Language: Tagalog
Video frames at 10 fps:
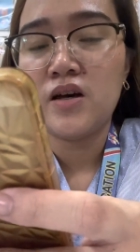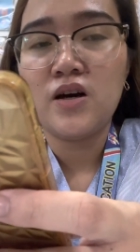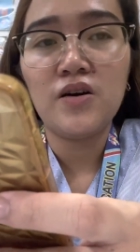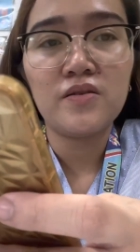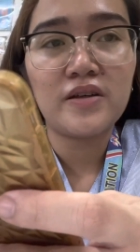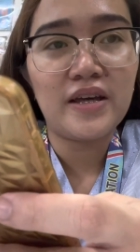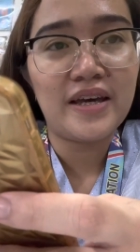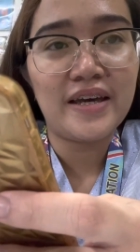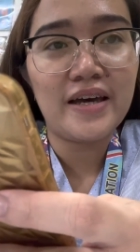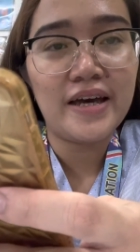
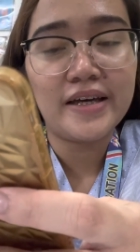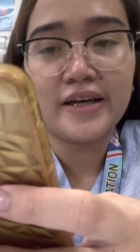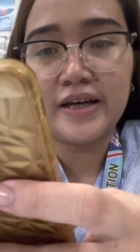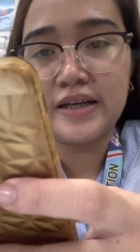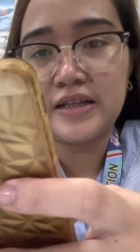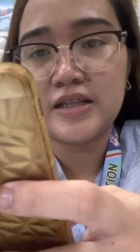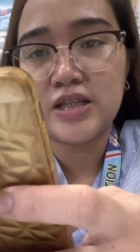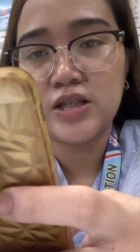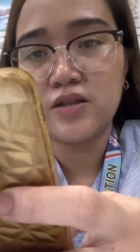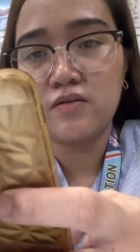Okay, hi guys.
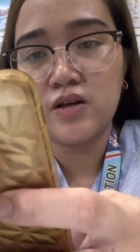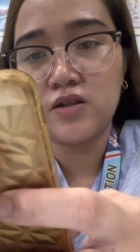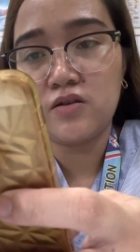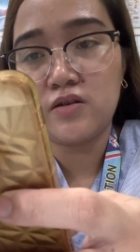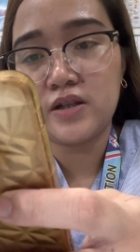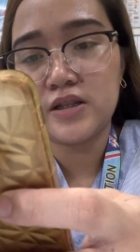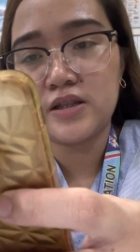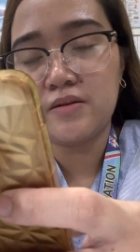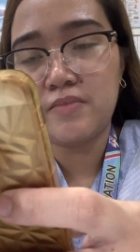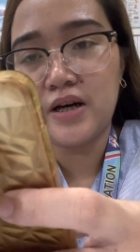So, anong
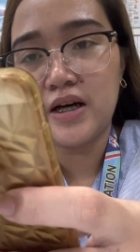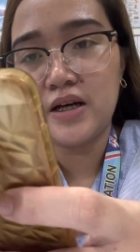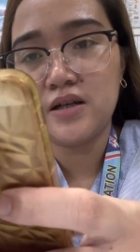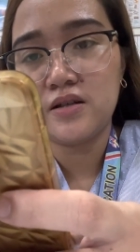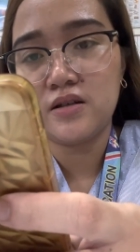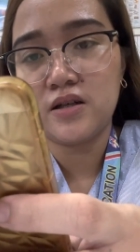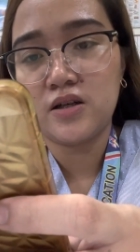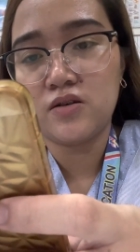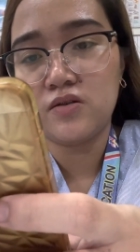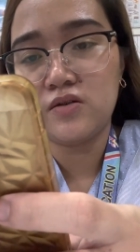oras na ba?
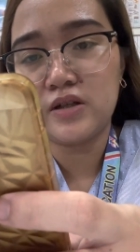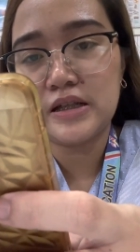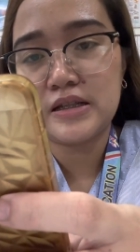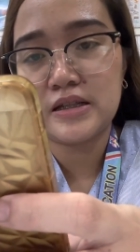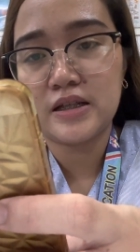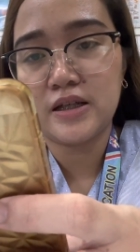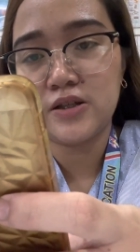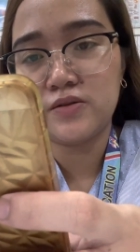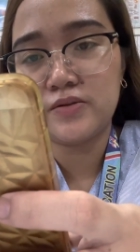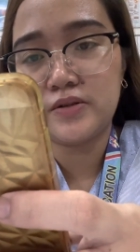Ang oras
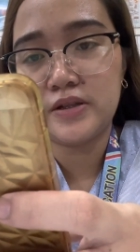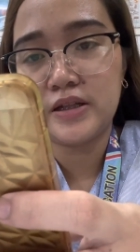ngayon